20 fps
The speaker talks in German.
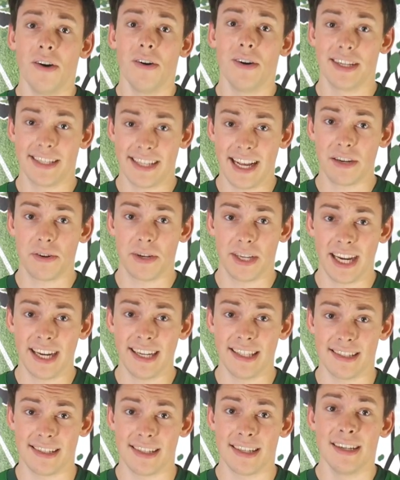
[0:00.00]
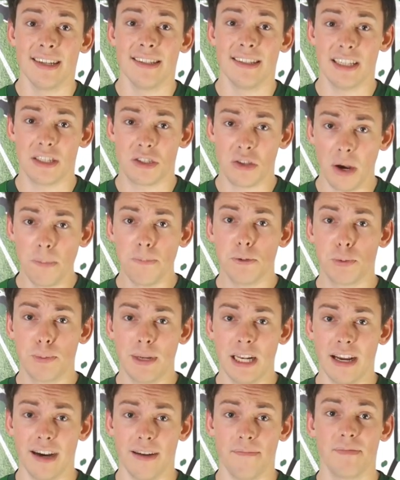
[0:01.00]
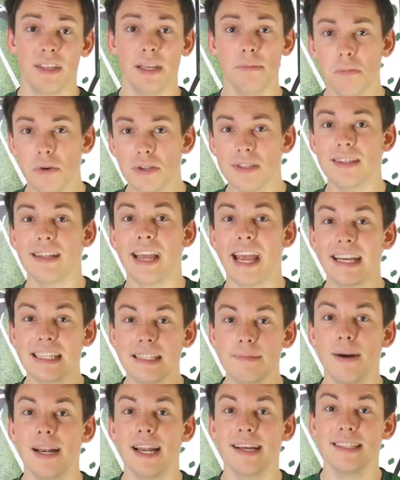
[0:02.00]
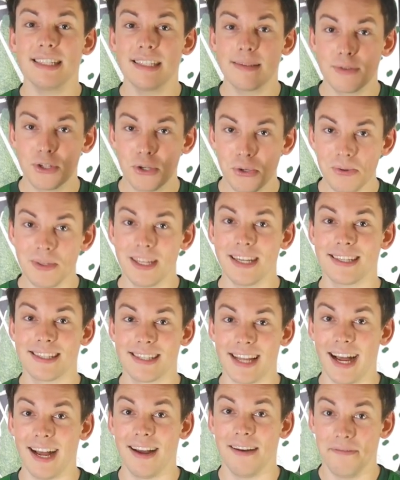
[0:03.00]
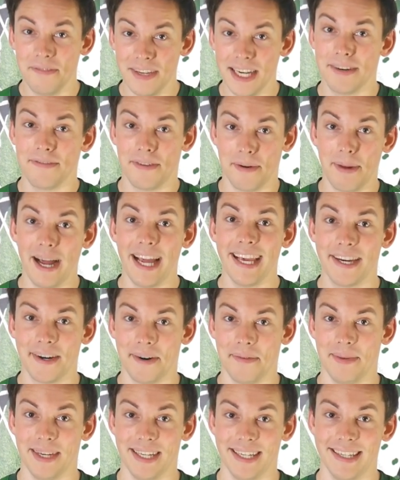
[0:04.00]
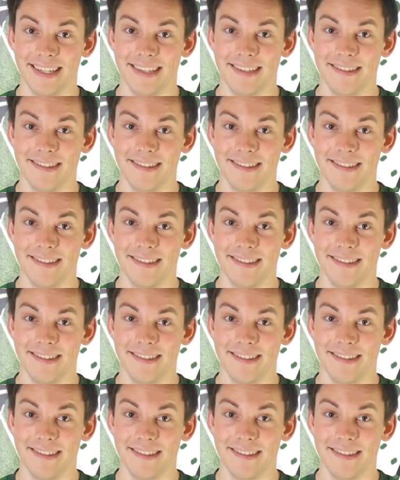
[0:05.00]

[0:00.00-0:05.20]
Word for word: Und ich sag euch eins, die Topspieler, die müssen erstmal an diesem Shootingstar wieder vorbeikommen.